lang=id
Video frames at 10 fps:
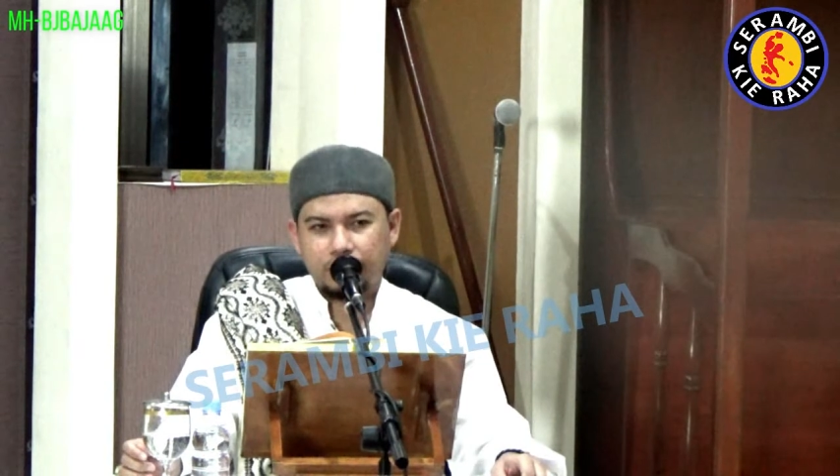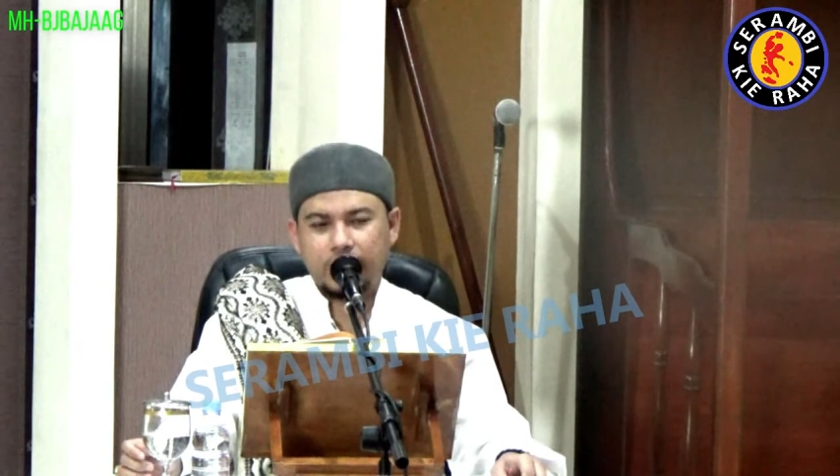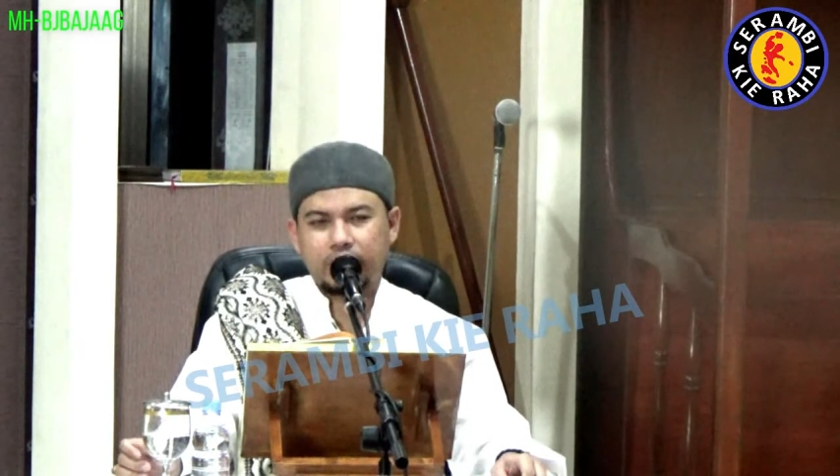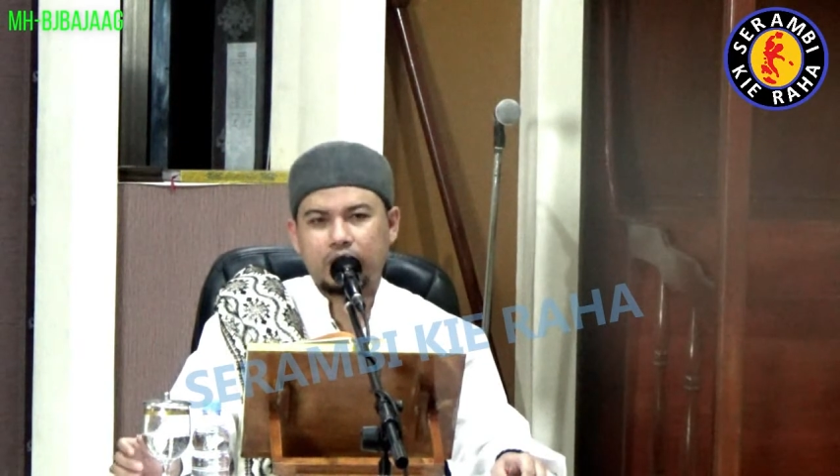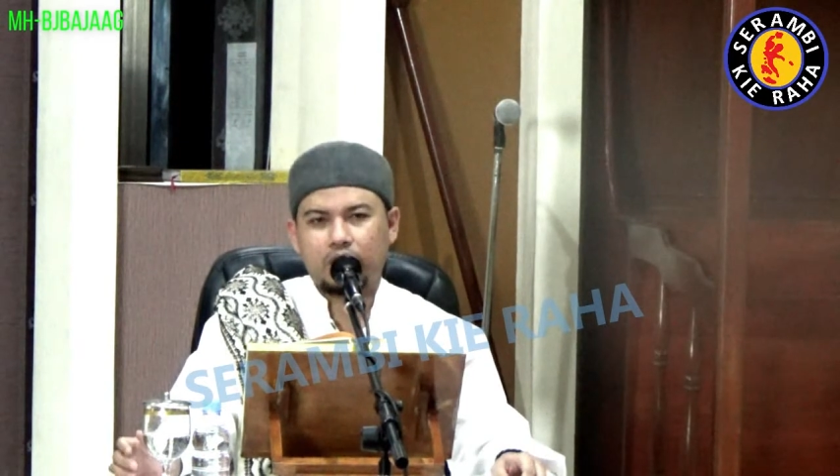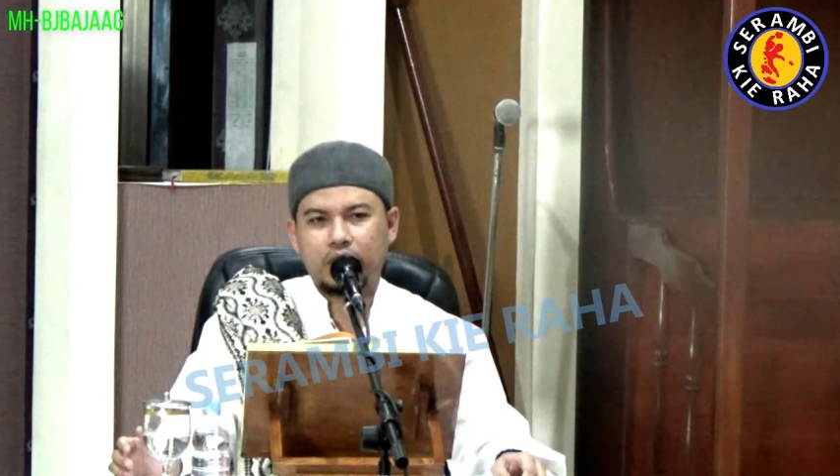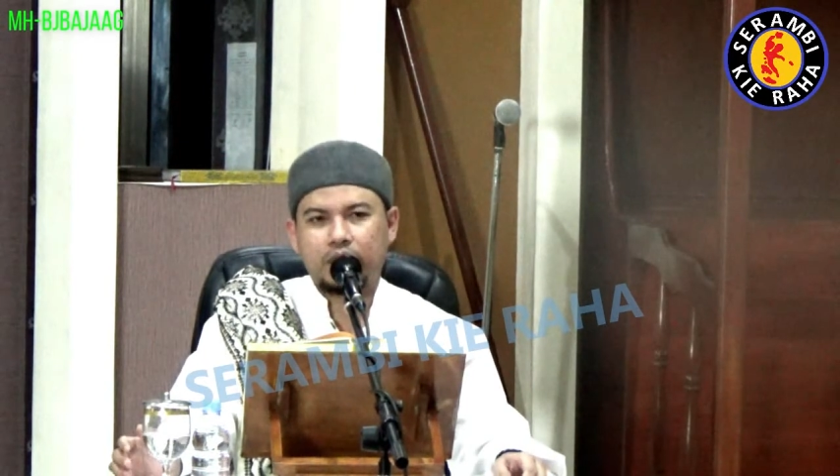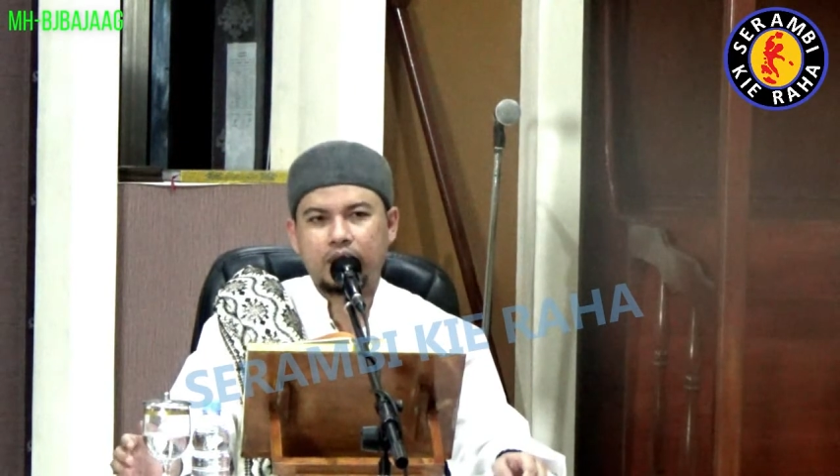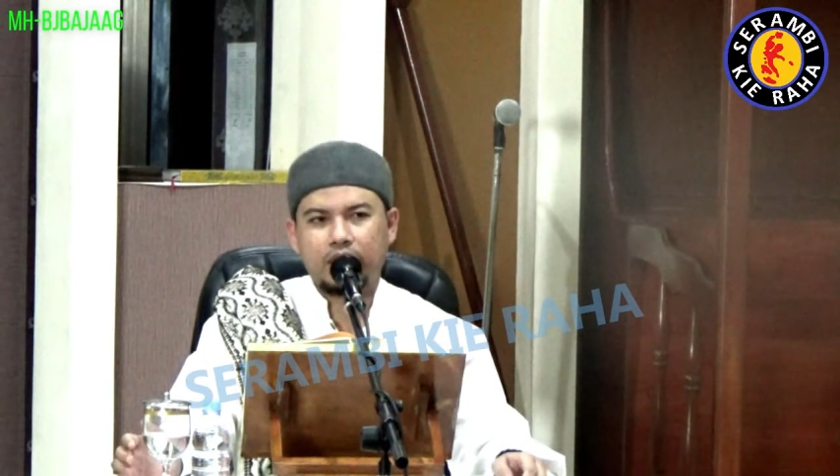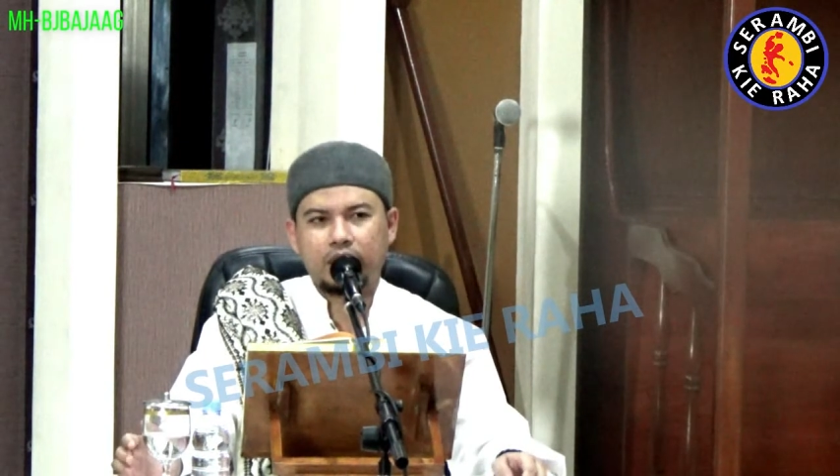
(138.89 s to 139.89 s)
biasa kalau
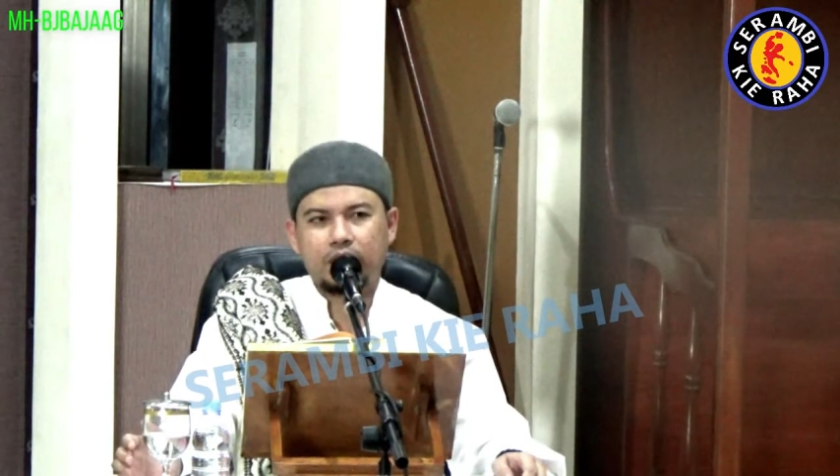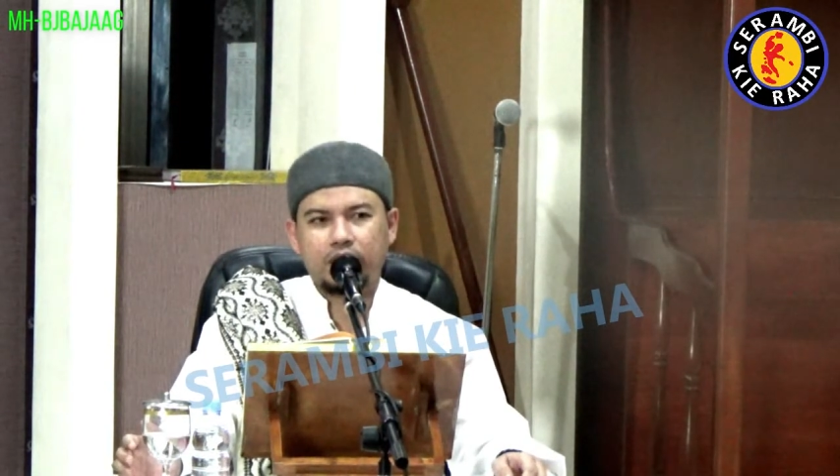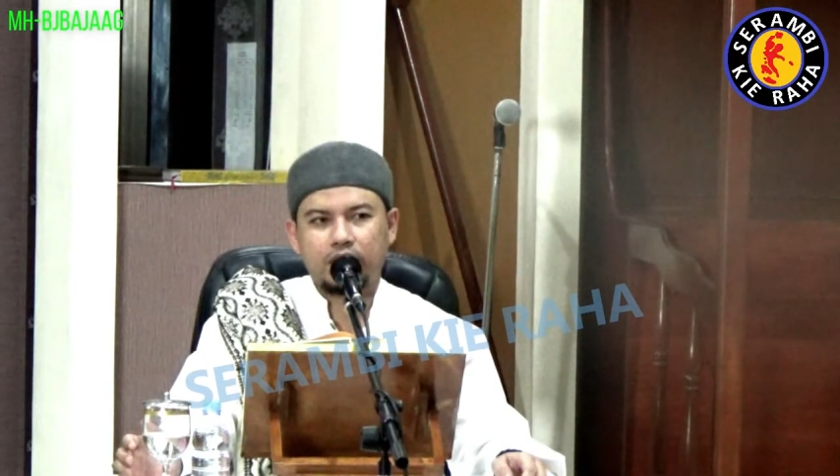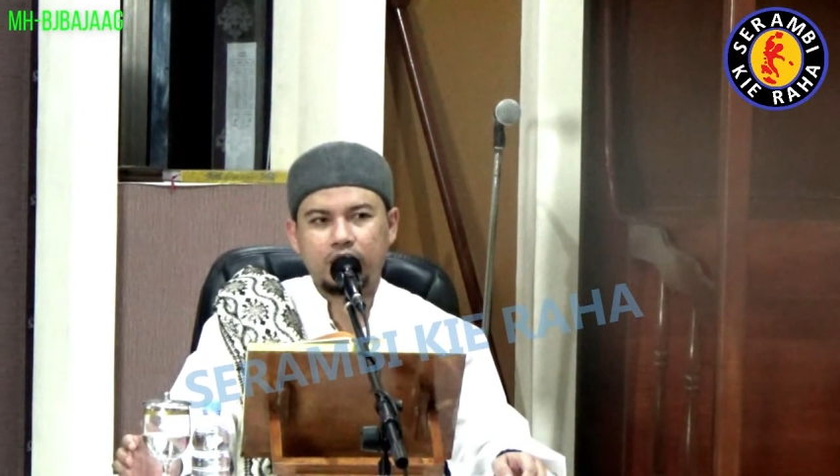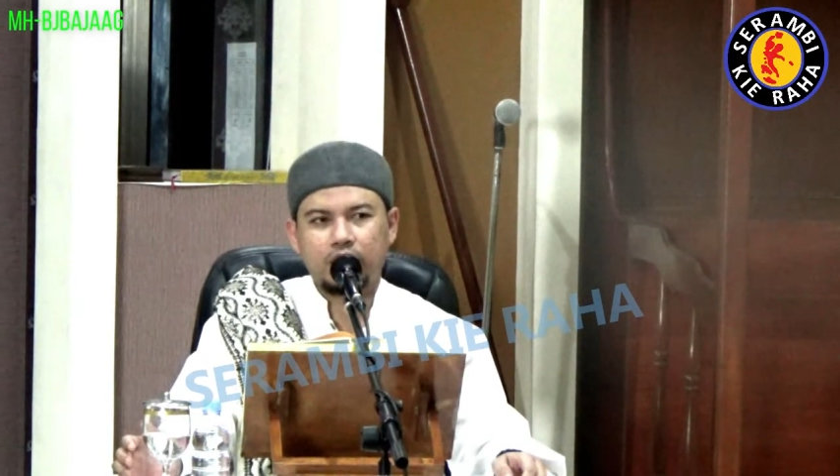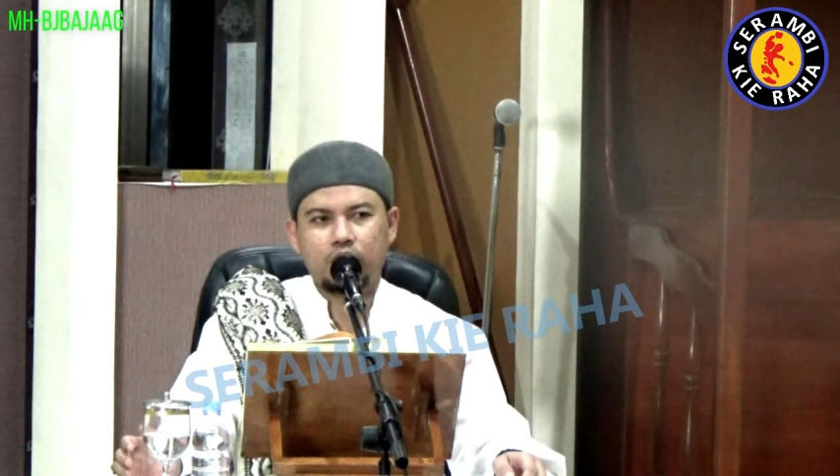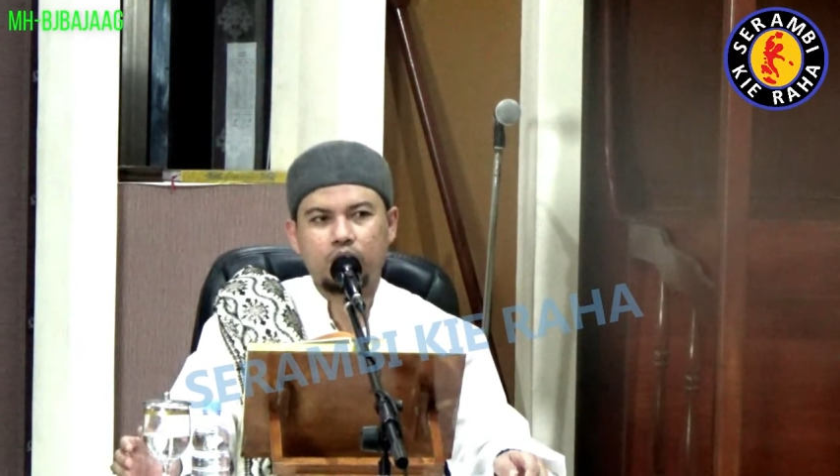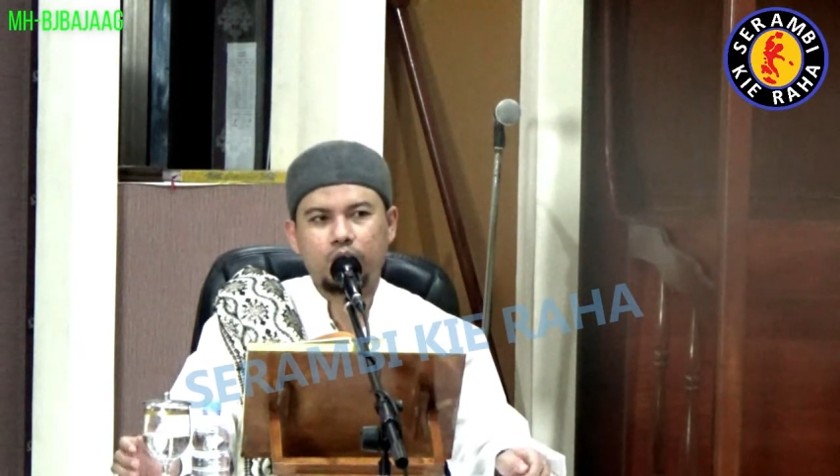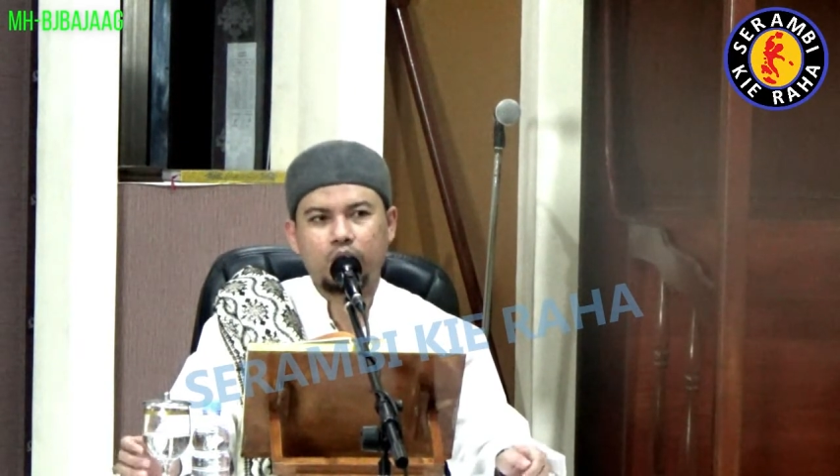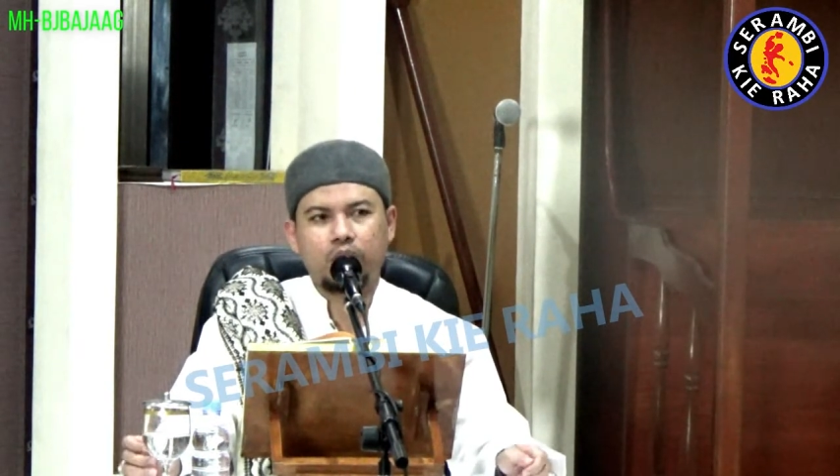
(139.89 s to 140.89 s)
kita
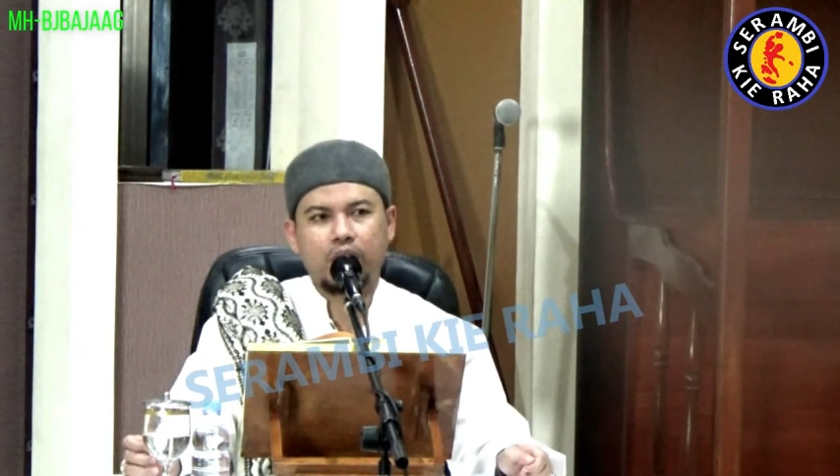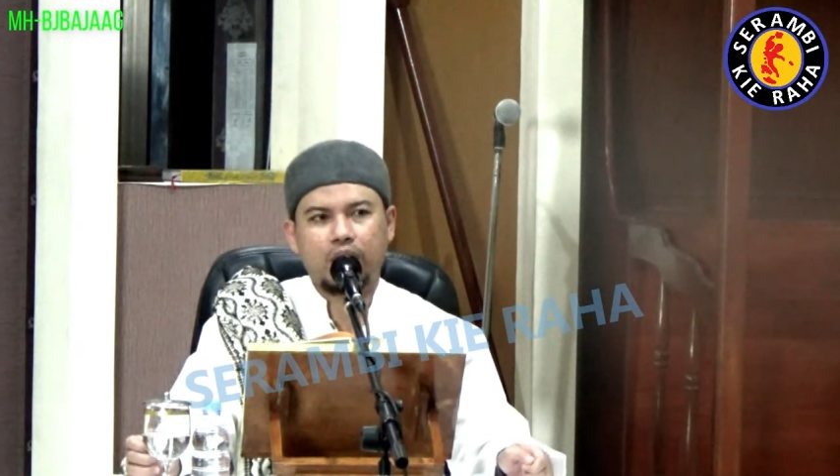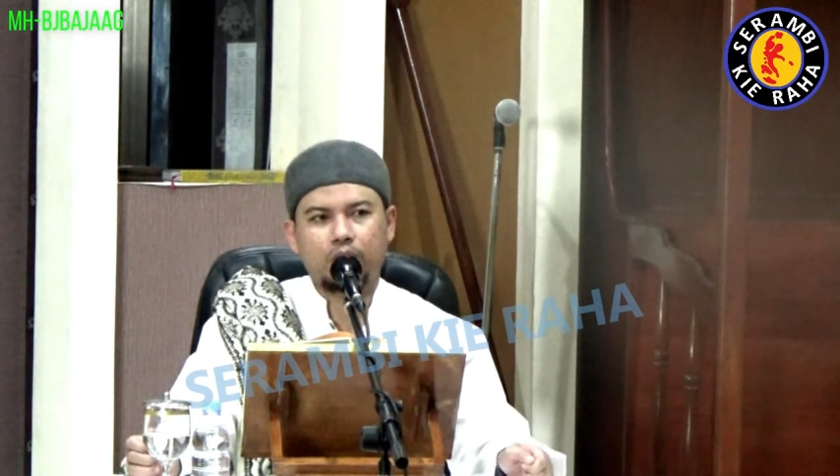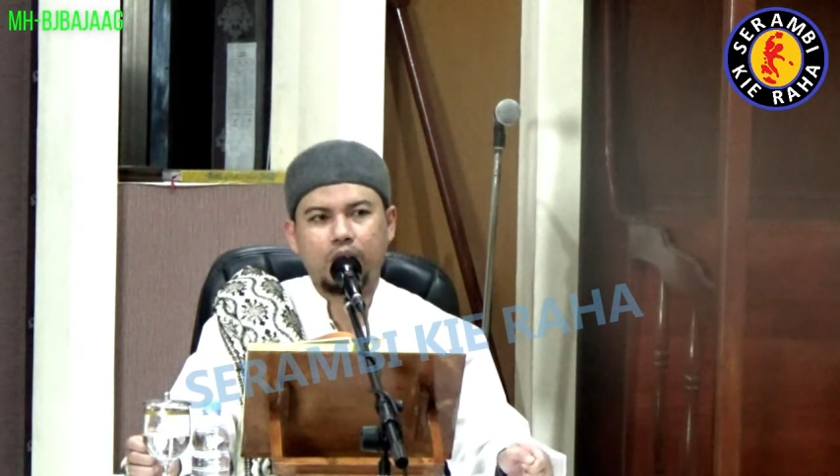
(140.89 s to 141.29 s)
tidur menggunakan